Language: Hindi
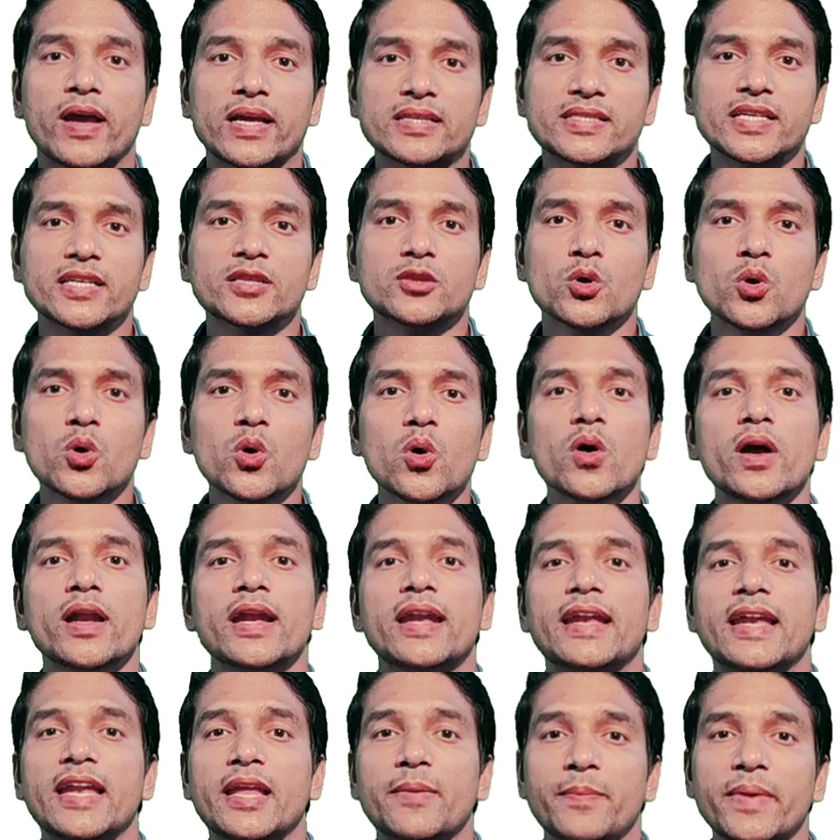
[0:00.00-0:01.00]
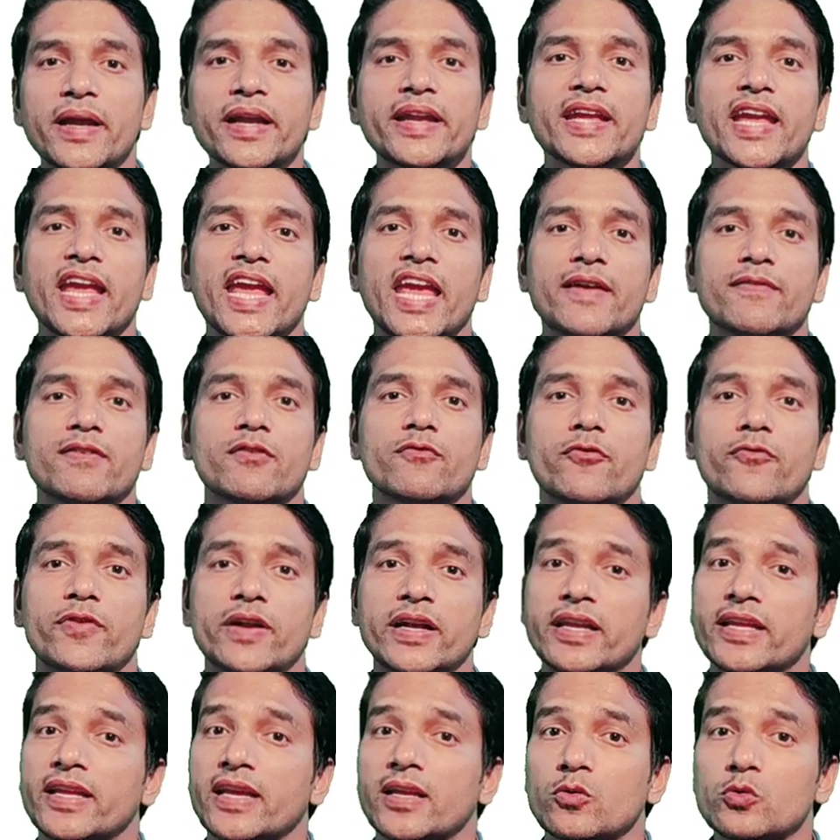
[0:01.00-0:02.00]
वैसे तो लिमिट एवं
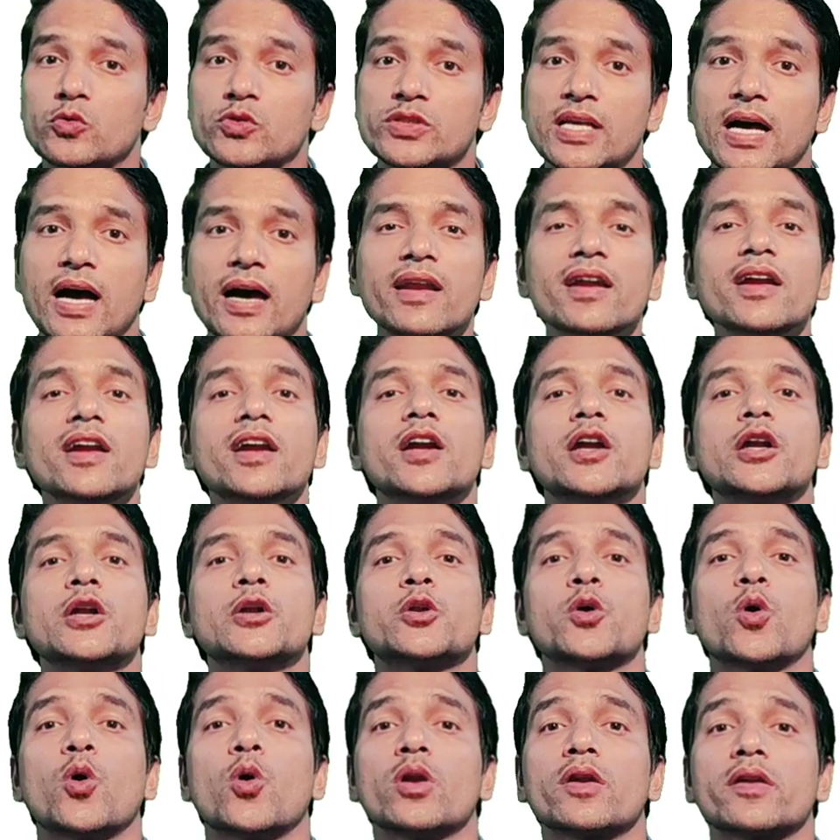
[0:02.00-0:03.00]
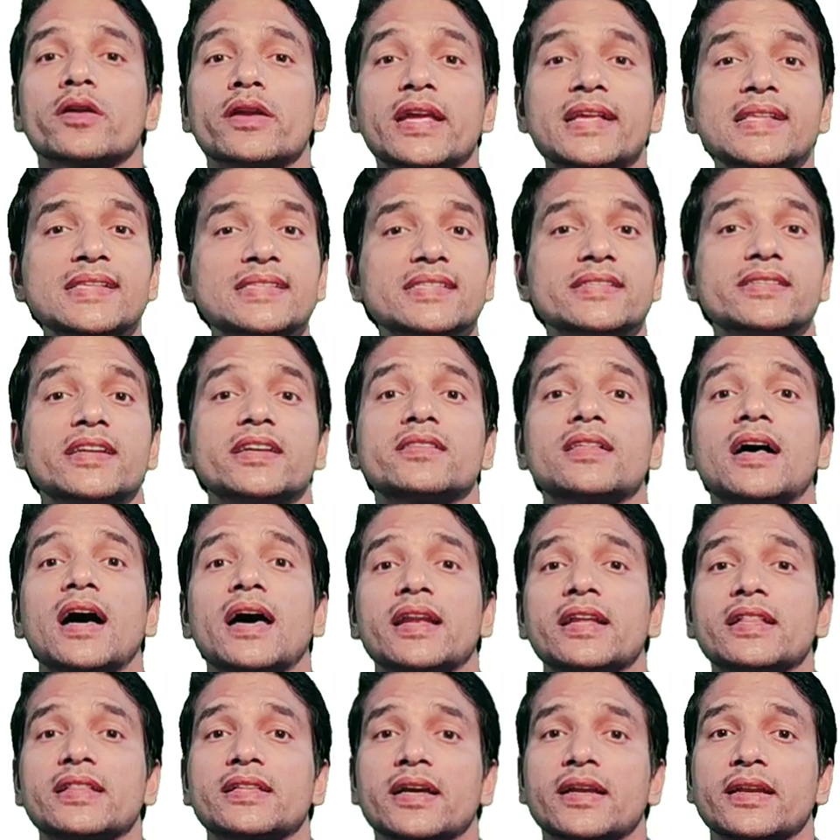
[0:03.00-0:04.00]
फिट के अनुसार टॉलरेंस
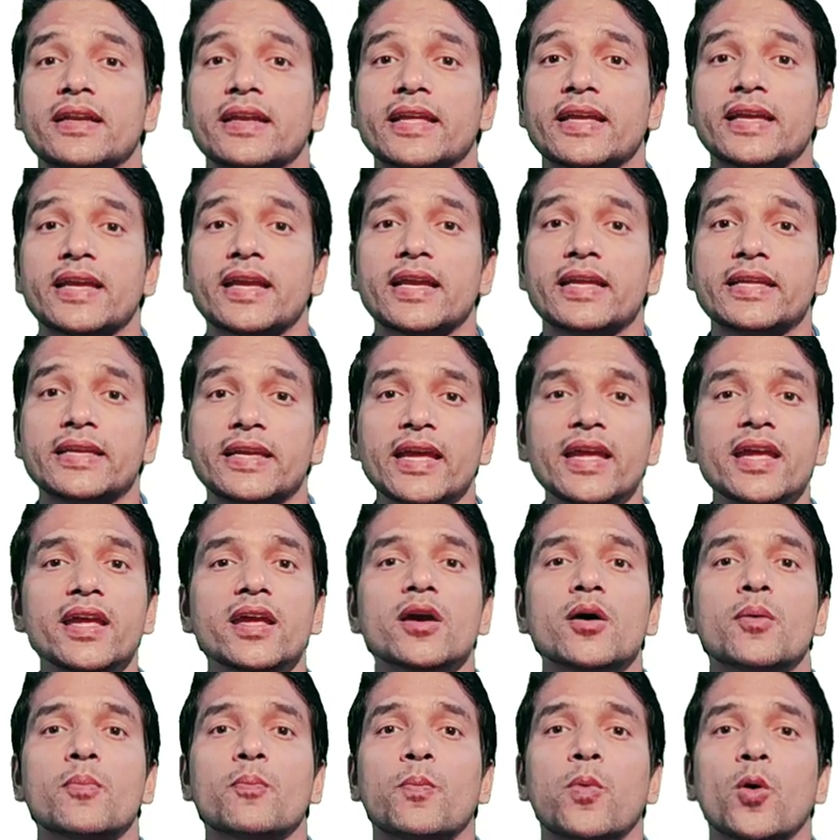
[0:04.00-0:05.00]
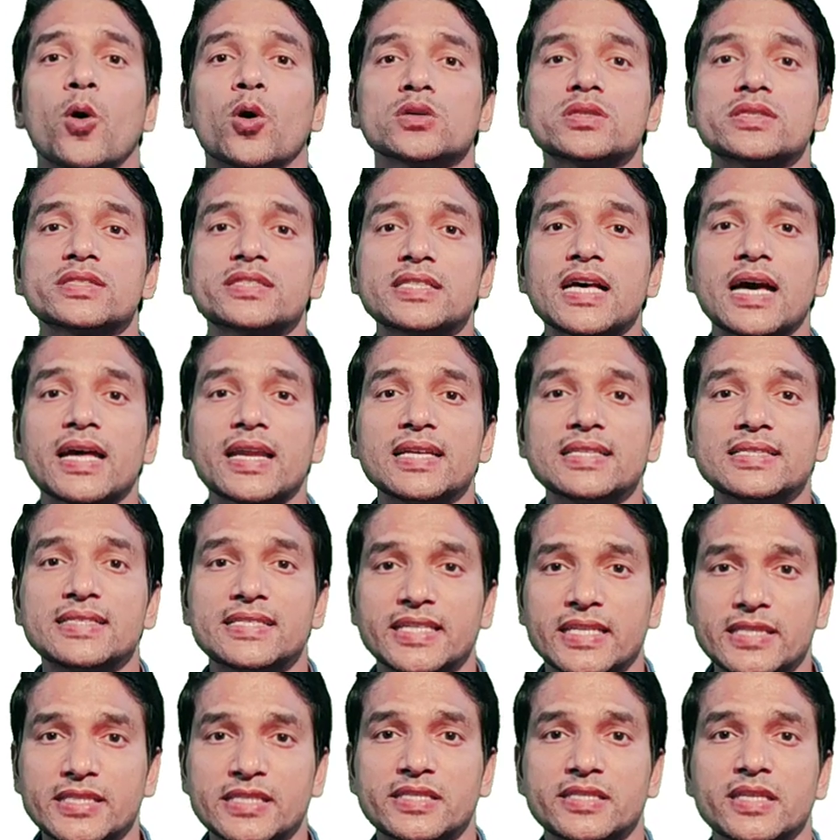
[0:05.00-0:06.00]
निर्धारित करने के लिए बहुत सारे
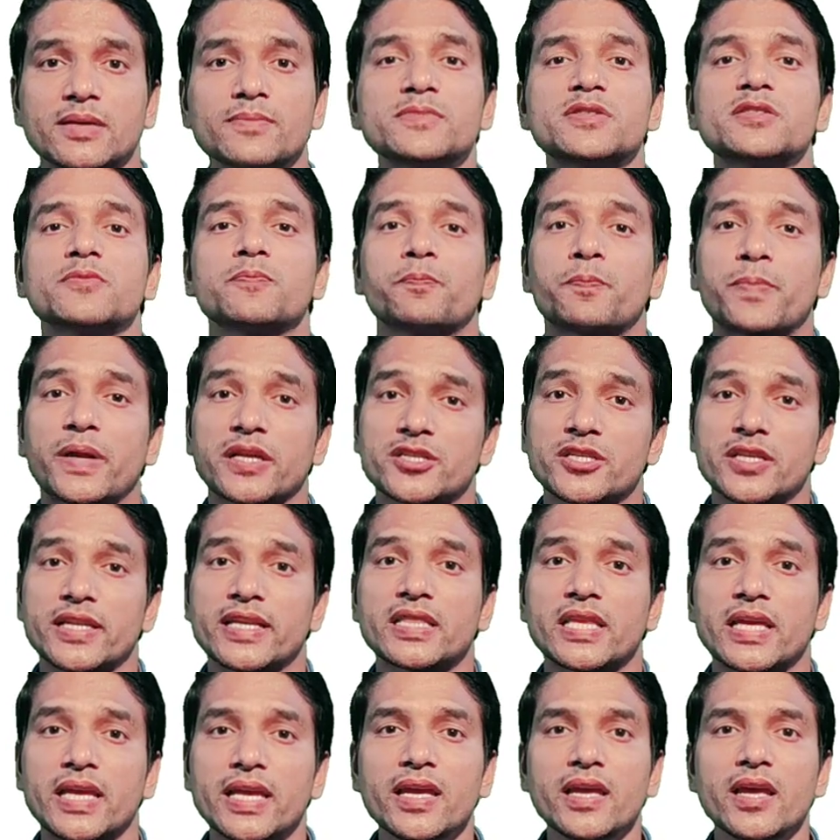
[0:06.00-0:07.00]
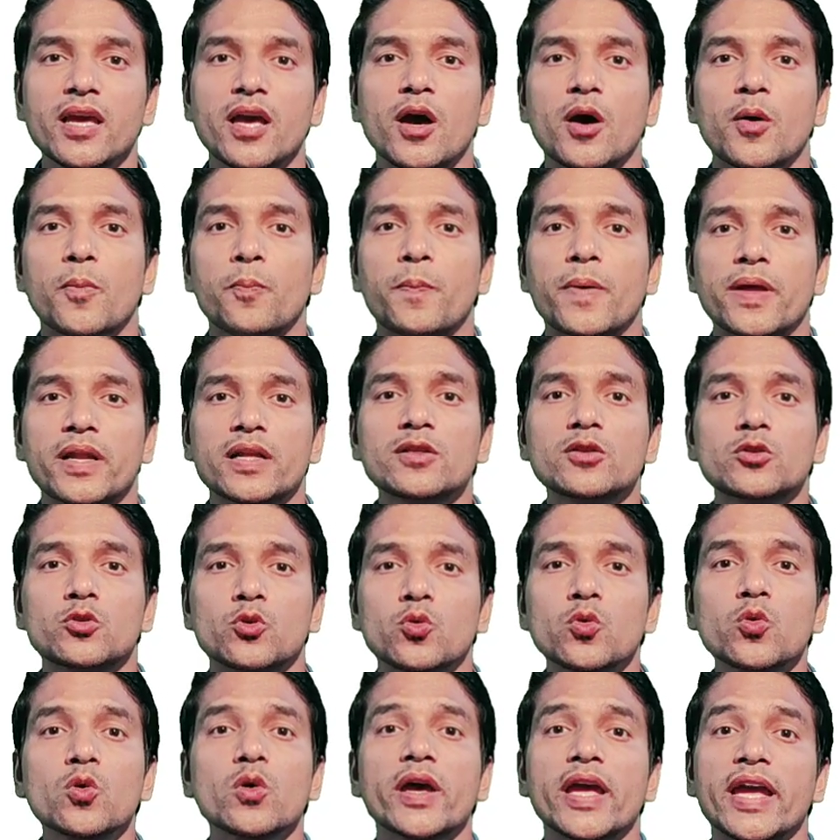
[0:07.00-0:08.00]
सिस्टम्स प्रचलित हैं
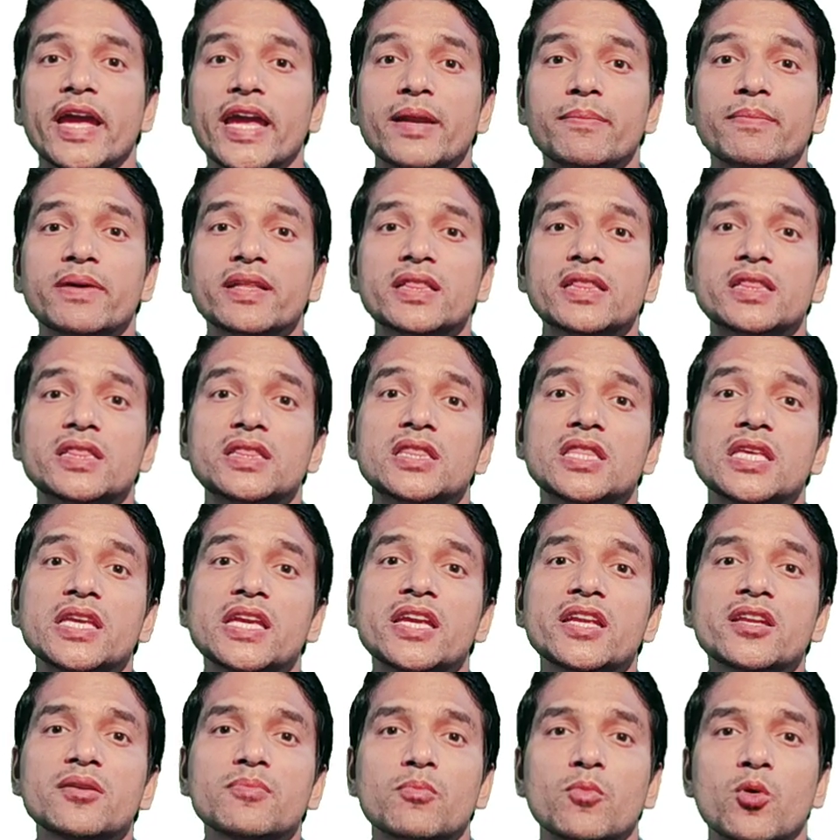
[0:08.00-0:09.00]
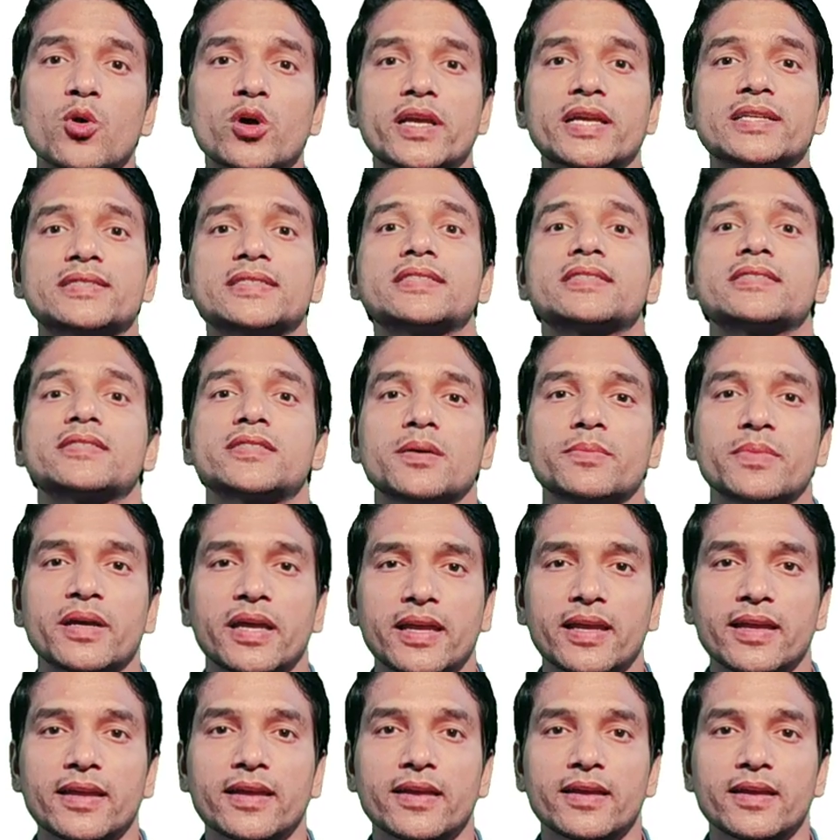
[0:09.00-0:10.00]
परंतु इनमें तीन मुख्य सिस्टम
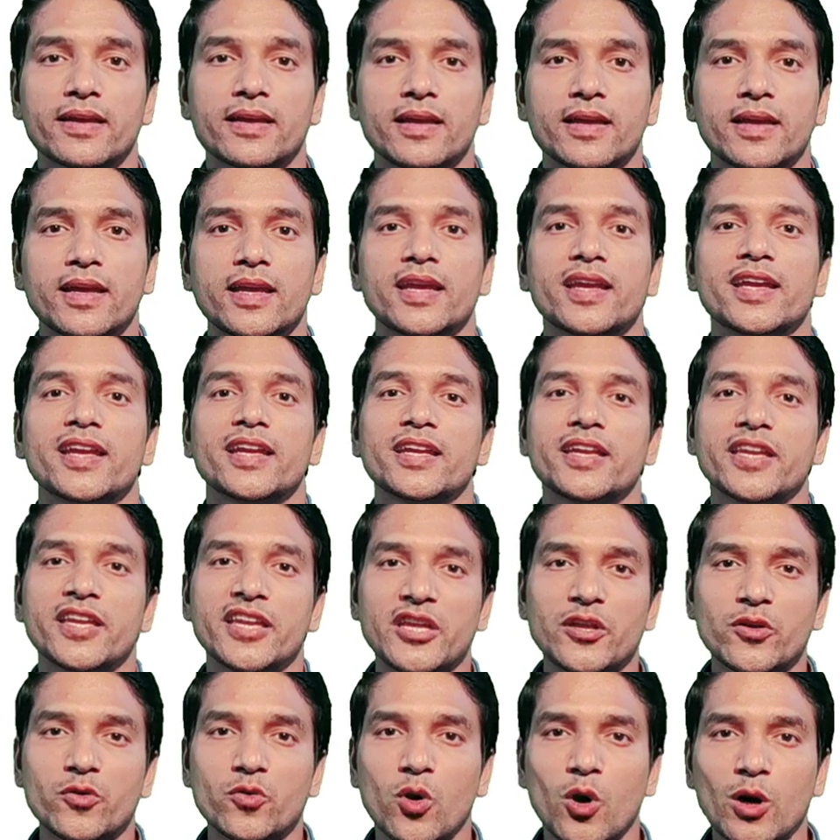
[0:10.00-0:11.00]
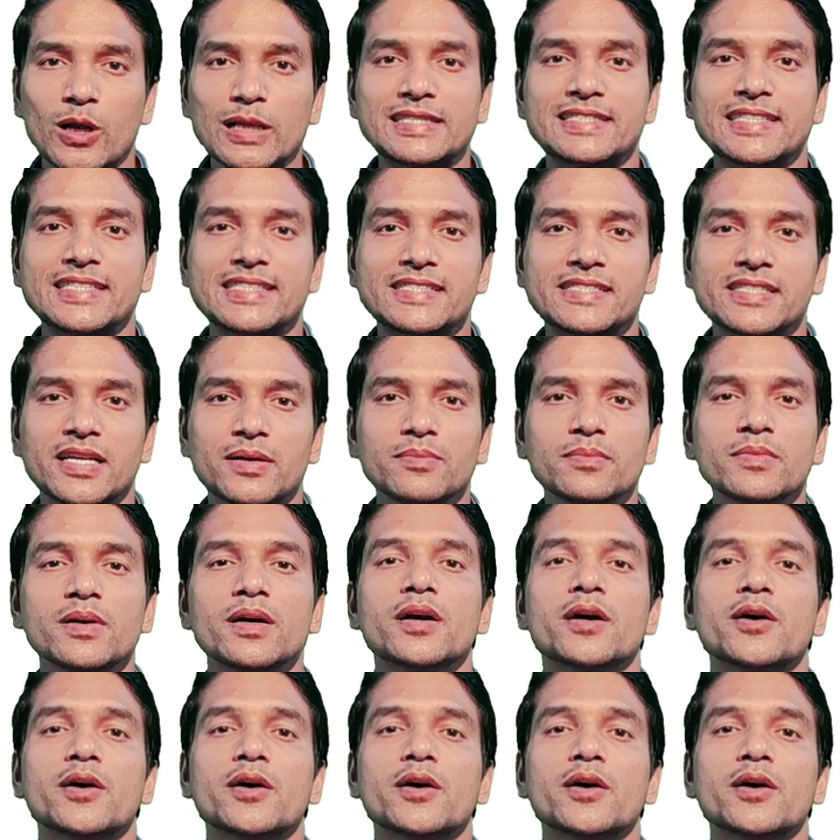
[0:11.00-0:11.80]
हैं ऑल सिस्टम